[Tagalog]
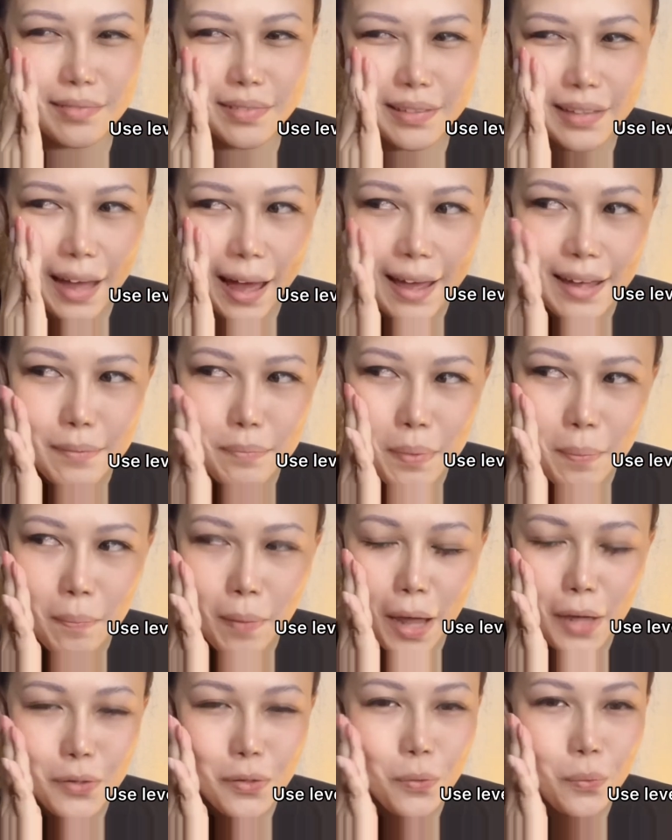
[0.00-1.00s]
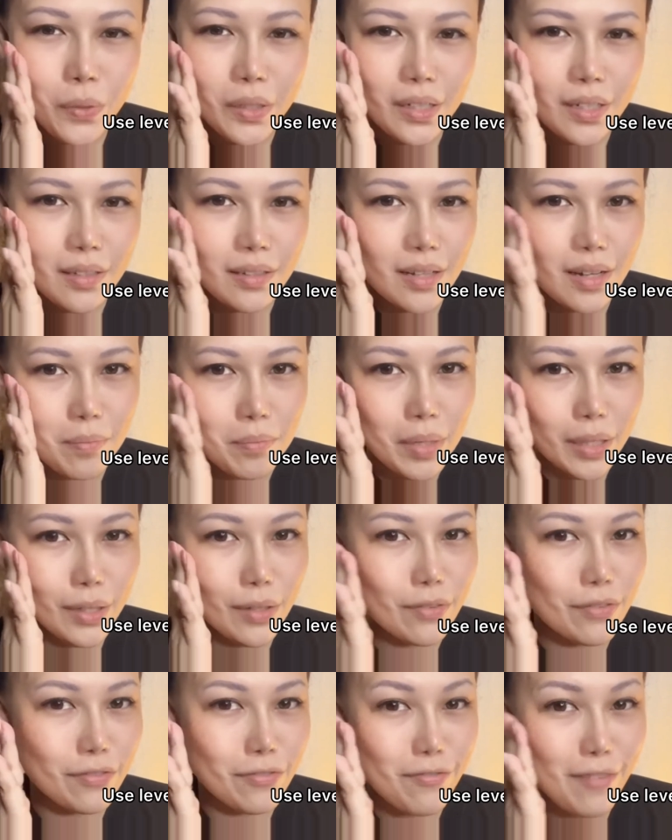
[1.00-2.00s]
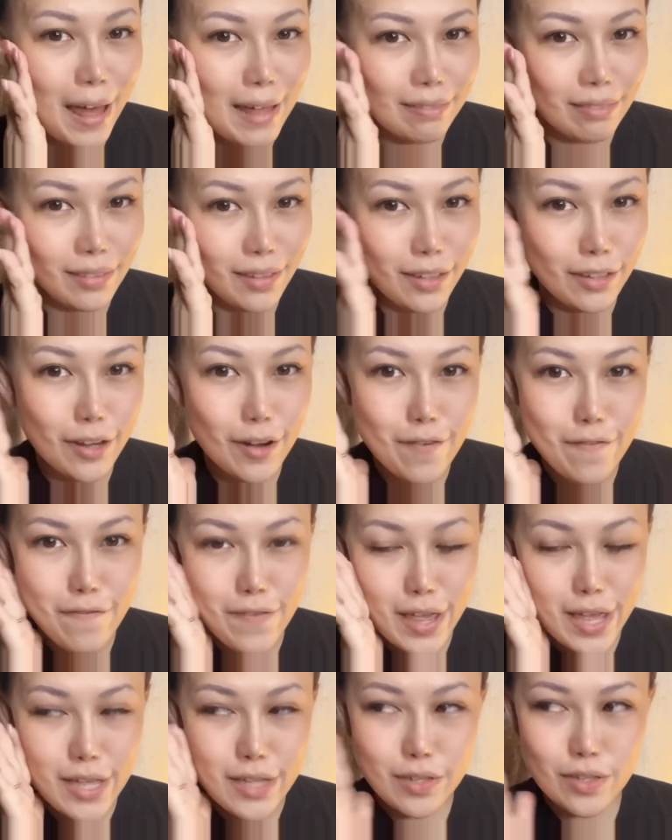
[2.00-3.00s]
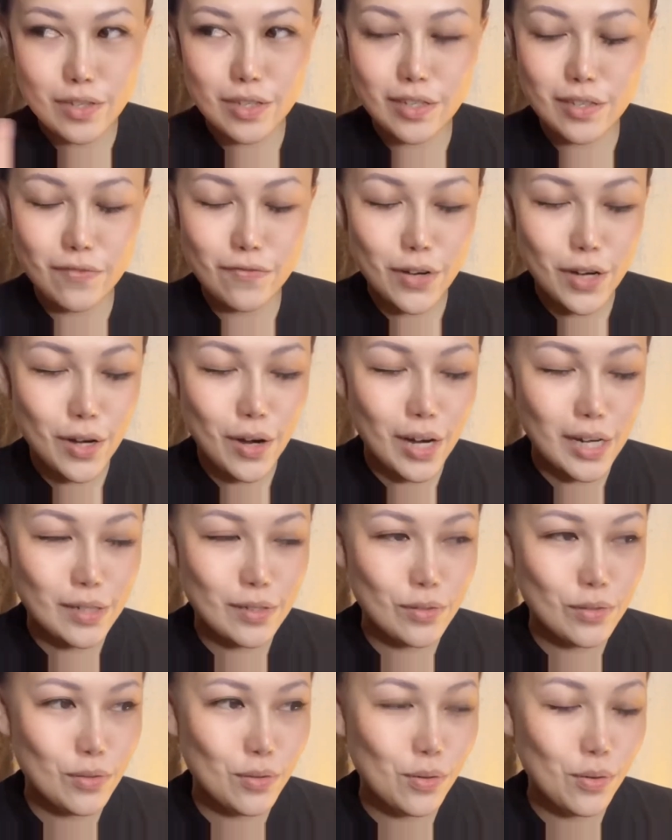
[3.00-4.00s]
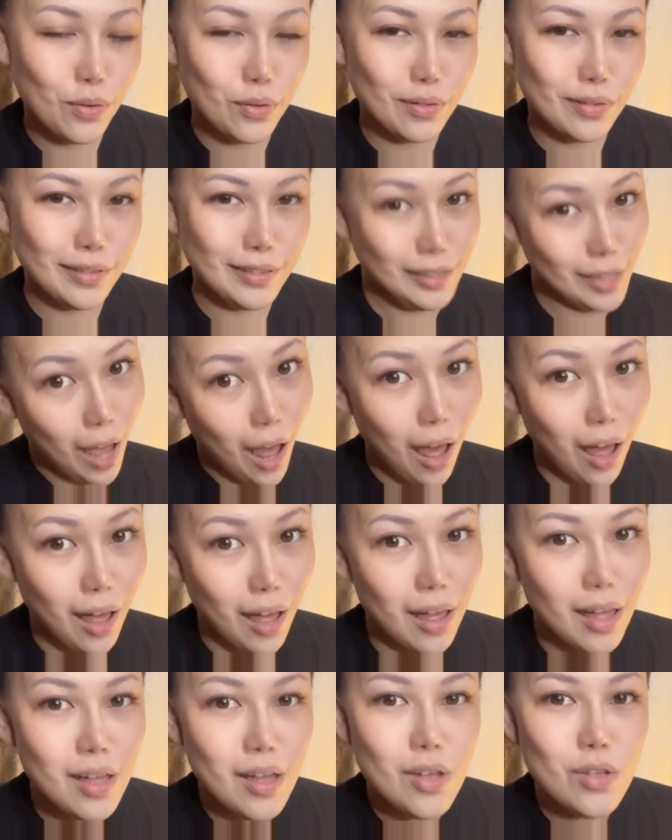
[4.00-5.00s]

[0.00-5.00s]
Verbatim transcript: kahit pa paano, we need a bit of fat in our face for us to look young.